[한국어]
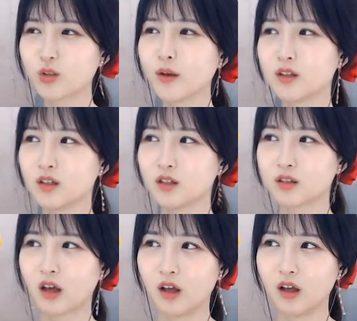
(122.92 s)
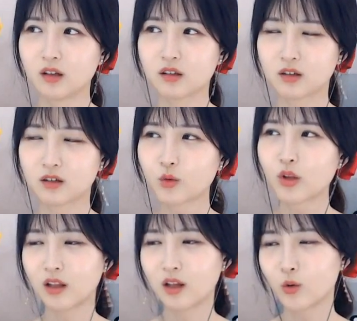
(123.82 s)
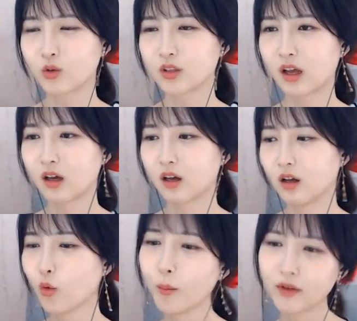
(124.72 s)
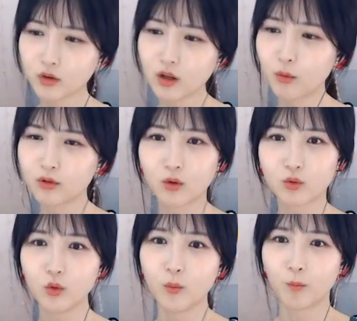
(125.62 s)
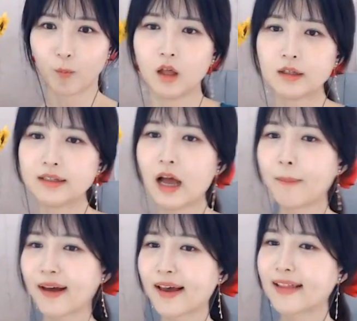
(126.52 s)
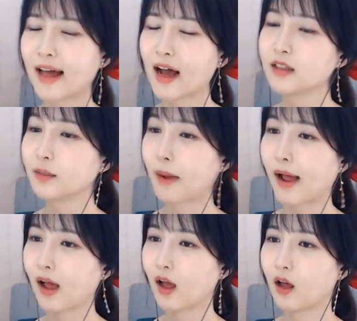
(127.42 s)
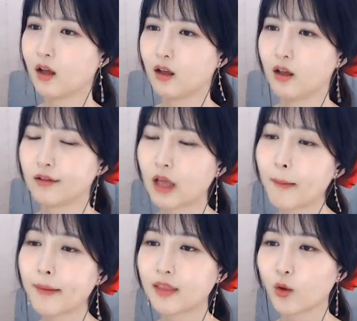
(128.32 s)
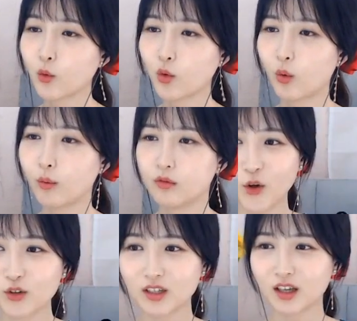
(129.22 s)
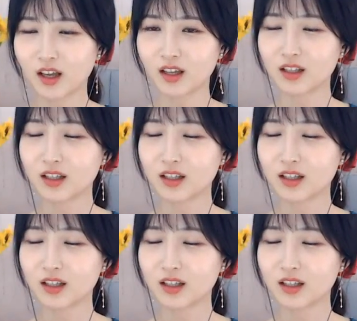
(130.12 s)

요즘에는 그 정도는 안 하고 그냥 손만 쳐다보는 정도? 그냥 밖에 나가지 마. 잡았다 이놈 너지.